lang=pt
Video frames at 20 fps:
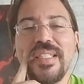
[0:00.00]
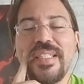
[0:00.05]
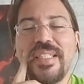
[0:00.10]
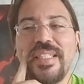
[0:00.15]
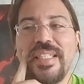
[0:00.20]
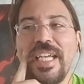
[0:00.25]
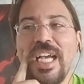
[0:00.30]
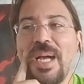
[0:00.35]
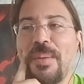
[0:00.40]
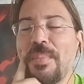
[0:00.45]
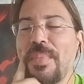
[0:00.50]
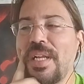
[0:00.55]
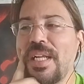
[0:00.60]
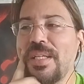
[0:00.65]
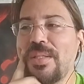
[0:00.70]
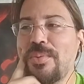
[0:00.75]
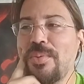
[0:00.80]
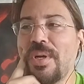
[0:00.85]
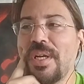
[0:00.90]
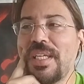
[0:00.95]
Que é uma
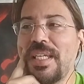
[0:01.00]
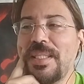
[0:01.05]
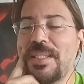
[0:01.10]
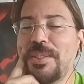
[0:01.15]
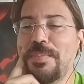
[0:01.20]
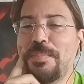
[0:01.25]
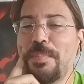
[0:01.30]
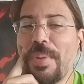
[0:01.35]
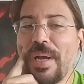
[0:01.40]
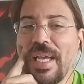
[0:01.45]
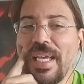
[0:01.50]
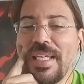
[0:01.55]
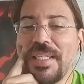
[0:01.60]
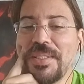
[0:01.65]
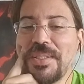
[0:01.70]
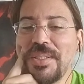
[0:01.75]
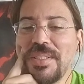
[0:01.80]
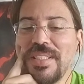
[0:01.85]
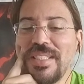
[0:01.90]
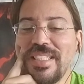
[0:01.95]
leitura que te
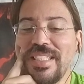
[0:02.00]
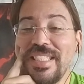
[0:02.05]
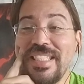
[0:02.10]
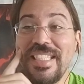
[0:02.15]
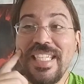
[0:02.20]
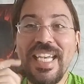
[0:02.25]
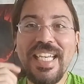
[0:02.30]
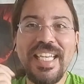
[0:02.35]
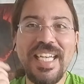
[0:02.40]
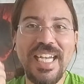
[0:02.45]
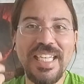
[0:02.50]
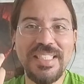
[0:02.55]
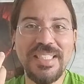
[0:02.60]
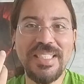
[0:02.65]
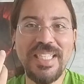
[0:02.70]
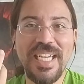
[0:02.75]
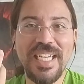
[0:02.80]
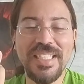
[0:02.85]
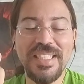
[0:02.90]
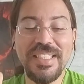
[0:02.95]
prende e é
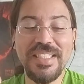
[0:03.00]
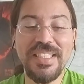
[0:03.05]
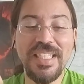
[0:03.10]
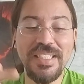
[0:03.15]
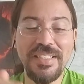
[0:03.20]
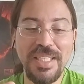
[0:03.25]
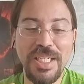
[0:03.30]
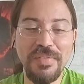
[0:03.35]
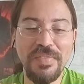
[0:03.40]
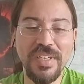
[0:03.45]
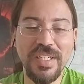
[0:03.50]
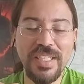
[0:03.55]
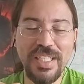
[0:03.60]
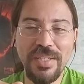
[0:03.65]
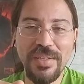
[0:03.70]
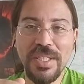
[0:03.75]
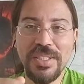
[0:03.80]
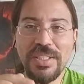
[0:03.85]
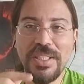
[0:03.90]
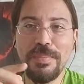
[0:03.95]
engraçada. E esse livro aqui
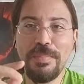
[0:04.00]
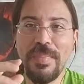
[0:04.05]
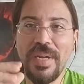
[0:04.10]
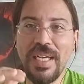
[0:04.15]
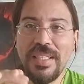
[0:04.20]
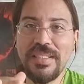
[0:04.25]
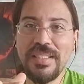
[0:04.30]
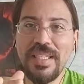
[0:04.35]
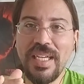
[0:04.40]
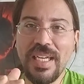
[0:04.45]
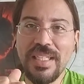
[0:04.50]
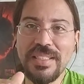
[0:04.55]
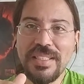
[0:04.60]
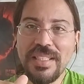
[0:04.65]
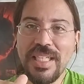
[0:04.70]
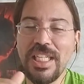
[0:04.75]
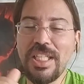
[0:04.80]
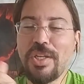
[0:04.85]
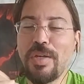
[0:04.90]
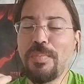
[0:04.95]
eu achei mais
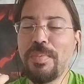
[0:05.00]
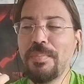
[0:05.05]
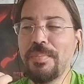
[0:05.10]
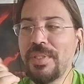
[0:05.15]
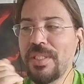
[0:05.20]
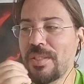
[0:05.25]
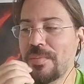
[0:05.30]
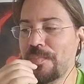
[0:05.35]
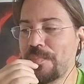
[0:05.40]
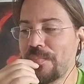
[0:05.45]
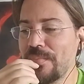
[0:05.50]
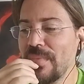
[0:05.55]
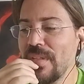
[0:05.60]
engraçado que o primeiro.